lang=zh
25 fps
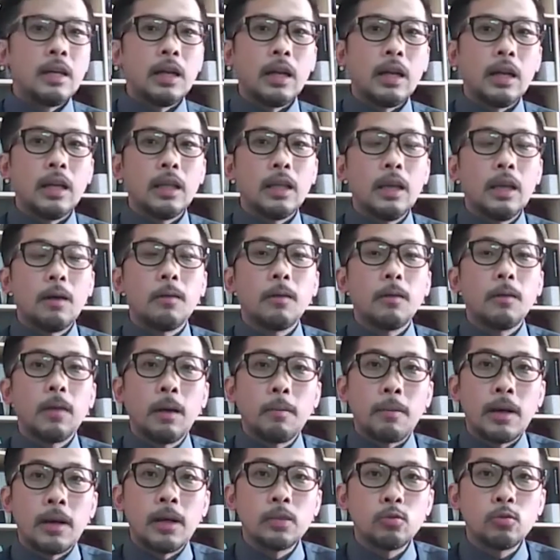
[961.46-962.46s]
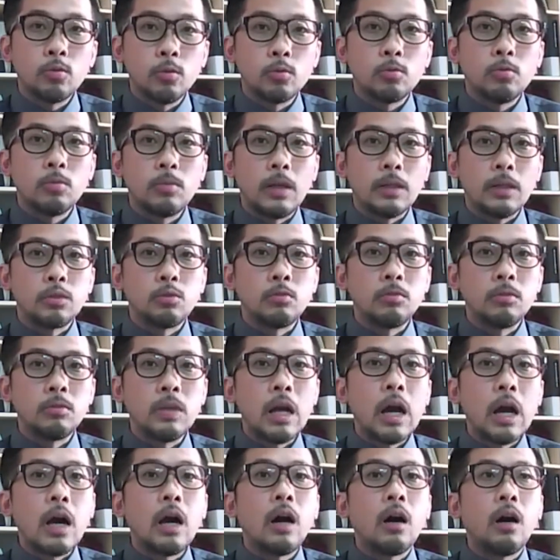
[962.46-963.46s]
那要要把它做出来，需
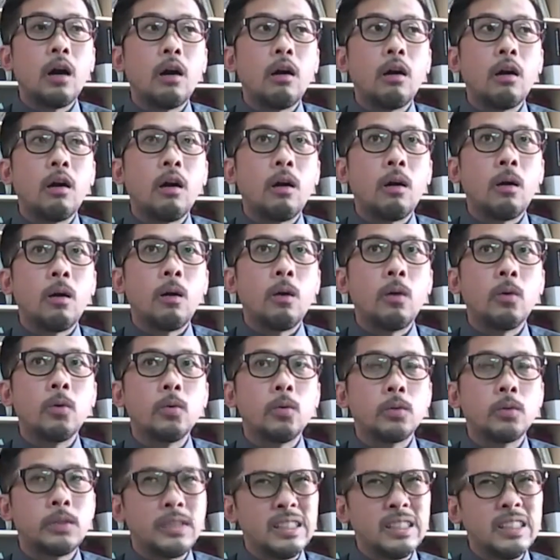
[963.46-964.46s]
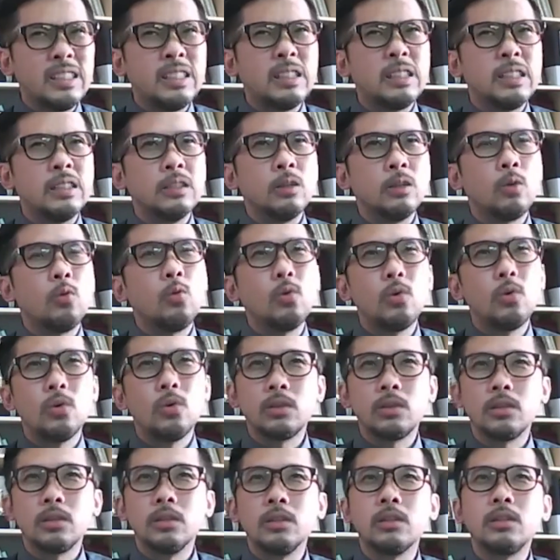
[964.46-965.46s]
要镜子
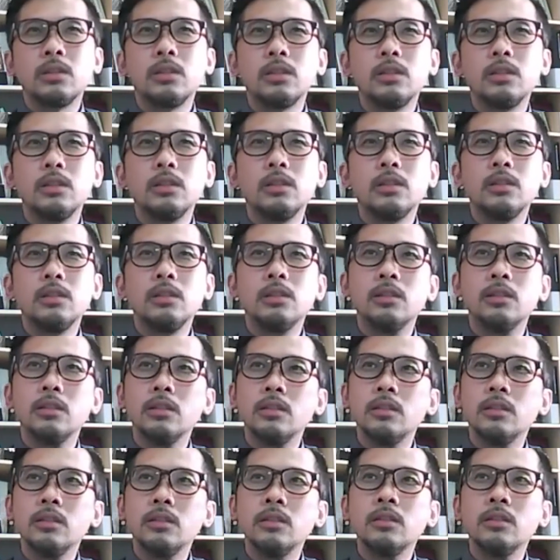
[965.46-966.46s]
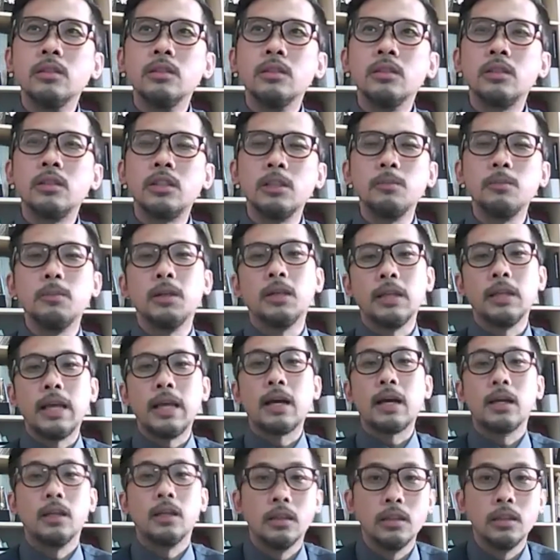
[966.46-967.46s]
或者是镜面的
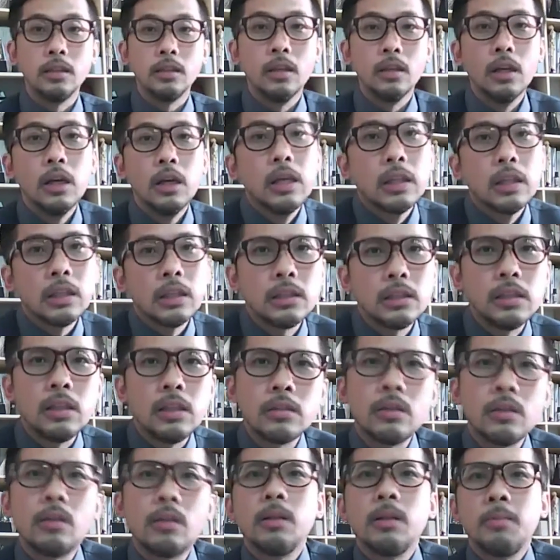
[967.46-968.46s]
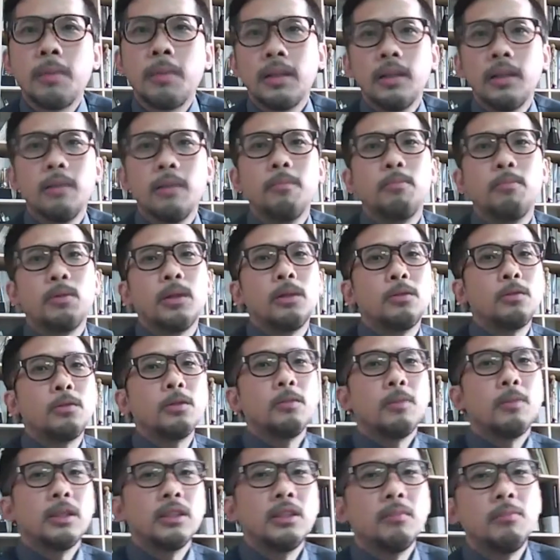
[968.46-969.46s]
压克力。但是你要知道，礼拜天不太容
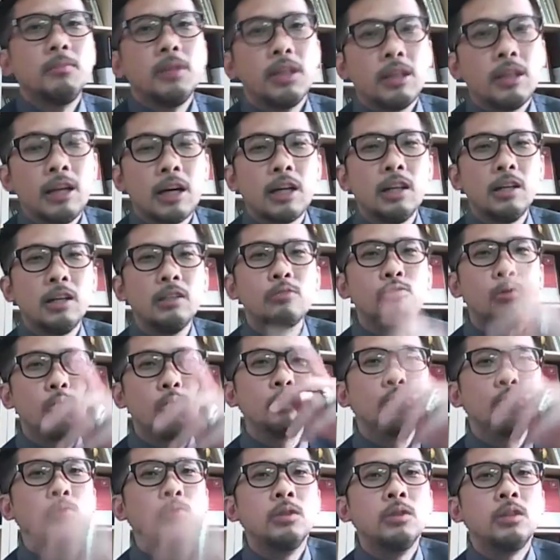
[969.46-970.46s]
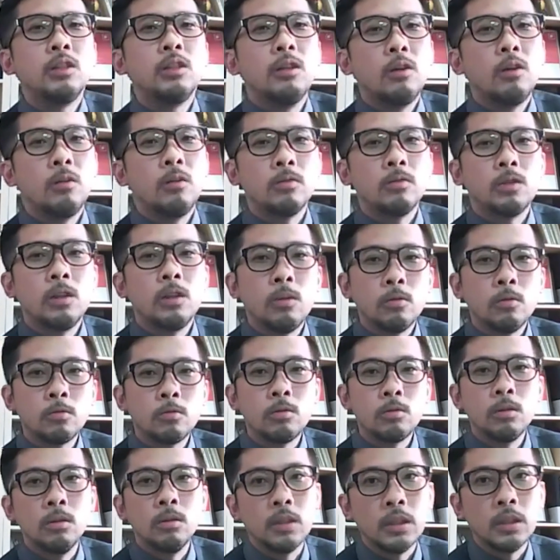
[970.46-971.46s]
易买镜面压克力，所以我就问郑龙，郑龙
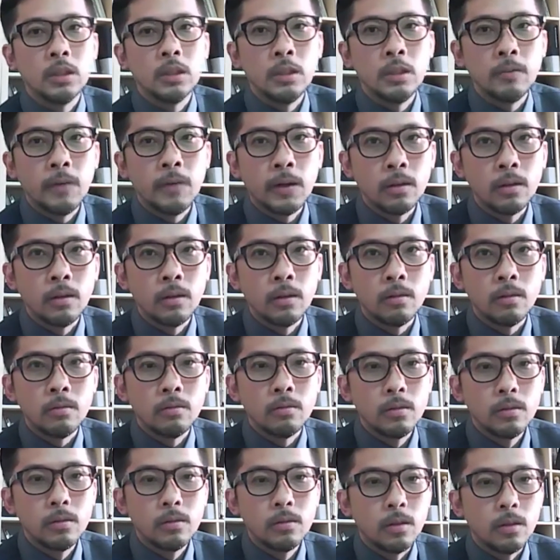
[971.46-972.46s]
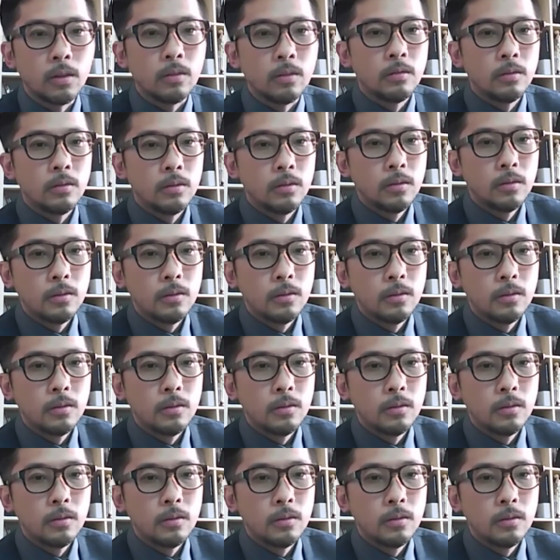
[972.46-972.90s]
说有一个地方有哦，